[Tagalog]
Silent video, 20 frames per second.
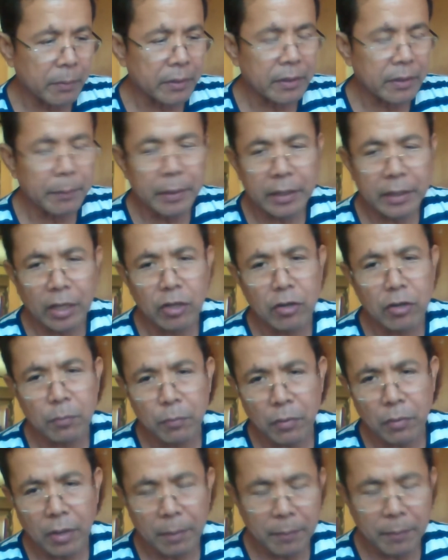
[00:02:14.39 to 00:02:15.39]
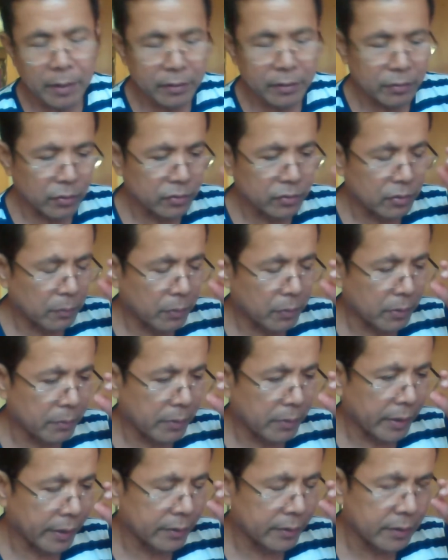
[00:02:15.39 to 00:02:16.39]
Ibig sabihin kayo po ang
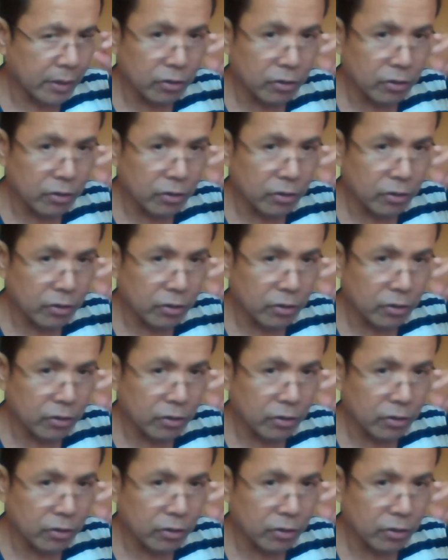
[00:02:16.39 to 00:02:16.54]
mag-supervise.